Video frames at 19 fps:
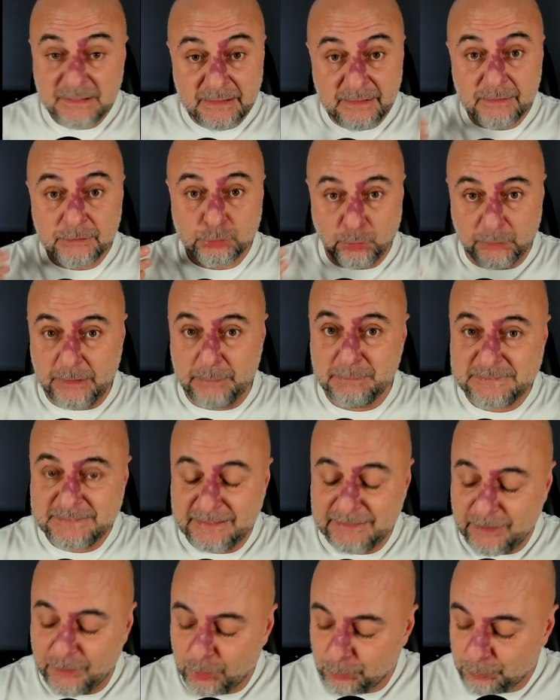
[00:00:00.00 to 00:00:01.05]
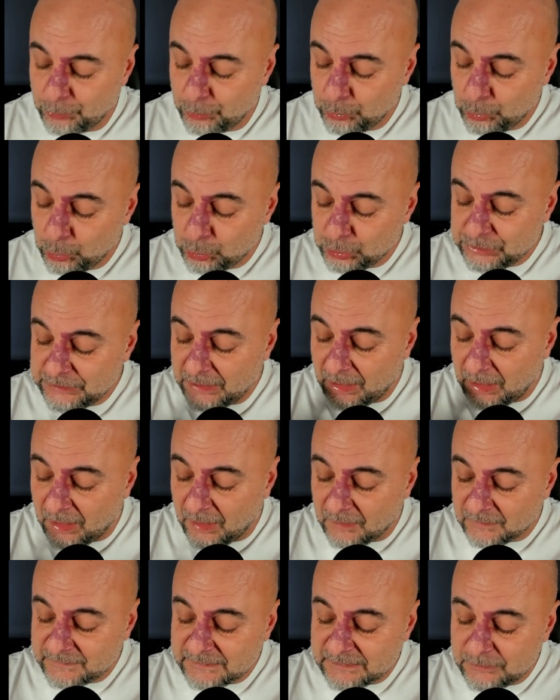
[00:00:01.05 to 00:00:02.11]
ki çok iyi bir senaryo bu
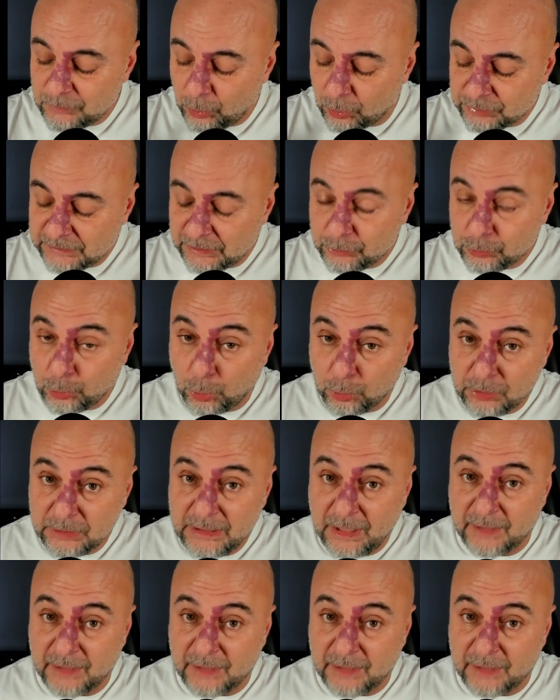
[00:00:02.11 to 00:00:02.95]
%6.4'ün